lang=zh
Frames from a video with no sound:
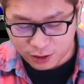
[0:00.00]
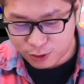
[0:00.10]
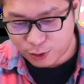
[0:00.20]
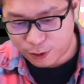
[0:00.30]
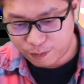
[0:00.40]
就是
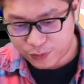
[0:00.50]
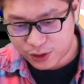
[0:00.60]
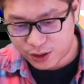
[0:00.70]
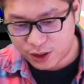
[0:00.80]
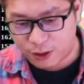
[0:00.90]
说，
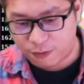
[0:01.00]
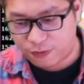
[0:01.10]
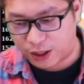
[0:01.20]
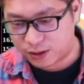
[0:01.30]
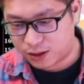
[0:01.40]
之前
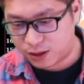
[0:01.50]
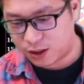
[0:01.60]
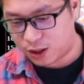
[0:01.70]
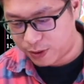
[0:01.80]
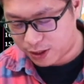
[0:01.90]
纺织真
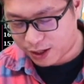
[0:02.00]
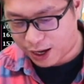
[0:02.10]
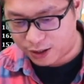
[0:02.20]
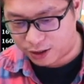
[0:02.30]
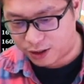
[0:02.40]
的是被
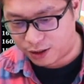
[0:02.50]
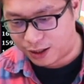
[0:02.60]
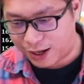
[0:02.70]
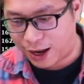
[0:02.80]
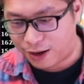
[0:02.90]
看得很
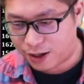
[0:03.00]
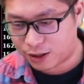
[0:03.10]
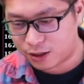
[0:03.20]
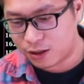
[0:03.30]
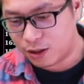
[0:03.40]
烂啊，
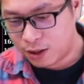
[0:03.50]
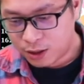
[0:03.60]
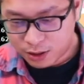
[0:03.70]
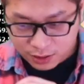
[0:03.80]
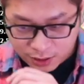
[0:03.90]
但是
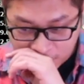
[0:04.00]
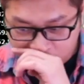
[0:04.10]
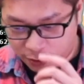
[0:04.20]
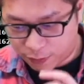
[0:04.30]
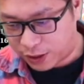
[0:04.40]
现
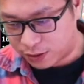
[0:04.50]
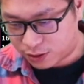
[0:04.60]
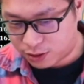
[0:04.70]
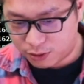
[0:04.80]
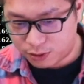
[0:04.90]
在的纺
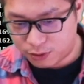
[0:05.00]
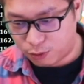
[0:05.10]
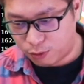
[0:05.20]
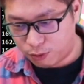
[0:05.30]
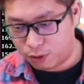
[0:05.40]
织，
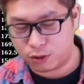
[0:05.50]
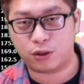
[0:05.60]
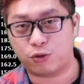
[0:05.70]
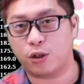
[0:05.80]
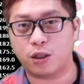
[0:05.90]
我
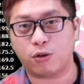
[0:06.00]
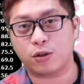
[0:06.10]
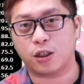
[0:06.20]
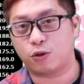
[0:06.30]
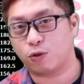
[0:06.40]
觉得说
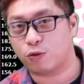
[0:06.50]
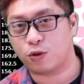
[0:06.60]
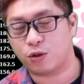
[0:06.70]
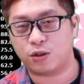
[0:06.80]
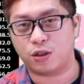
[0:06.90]
这个族
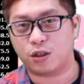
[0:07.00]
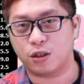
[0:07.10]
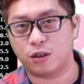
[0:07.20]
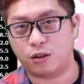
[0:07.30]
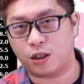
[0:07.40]
群就是一
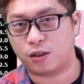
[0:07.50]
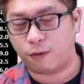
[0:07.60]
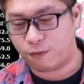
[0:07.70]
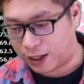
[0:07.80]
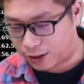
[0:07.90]
个跌
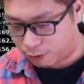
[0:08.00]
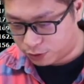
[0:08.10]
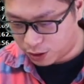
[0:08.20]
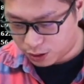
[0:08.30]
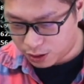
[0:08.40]
升反弹。我
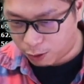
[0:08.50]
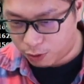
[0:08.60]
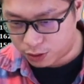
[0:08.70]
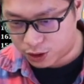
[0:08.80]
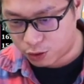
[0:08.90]
记得之前
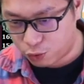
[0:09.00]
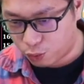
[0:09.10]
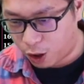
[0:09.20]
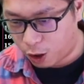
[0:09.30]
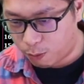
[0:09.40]
我好像写过
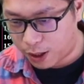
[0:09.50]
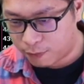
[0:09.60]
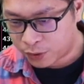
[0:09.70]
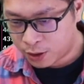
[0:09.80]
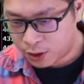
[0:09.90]
如虹吧，
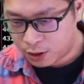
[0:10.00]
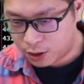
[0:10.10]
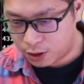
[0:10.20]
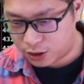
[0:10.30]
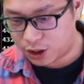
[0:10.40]

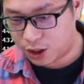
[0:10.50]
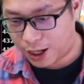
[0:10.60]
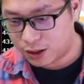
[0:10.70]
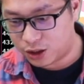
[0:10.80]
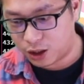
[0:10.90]
呃，写
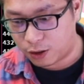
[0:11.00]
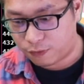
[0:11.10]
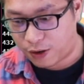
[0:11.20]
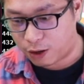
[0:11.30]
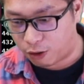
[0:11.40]
他是写
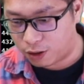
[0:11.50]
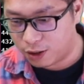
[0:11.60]
放空，